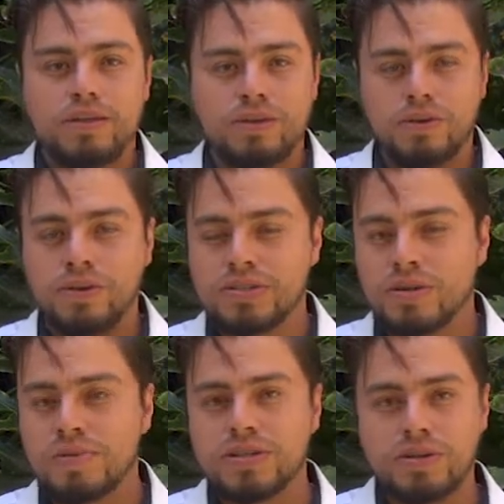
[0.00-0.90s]
no es
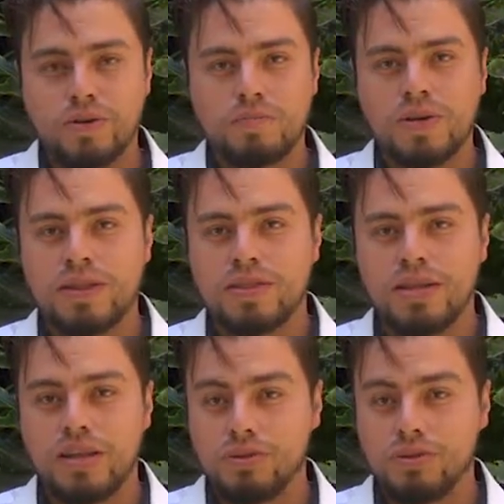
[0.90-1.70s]
el más adecuado para ti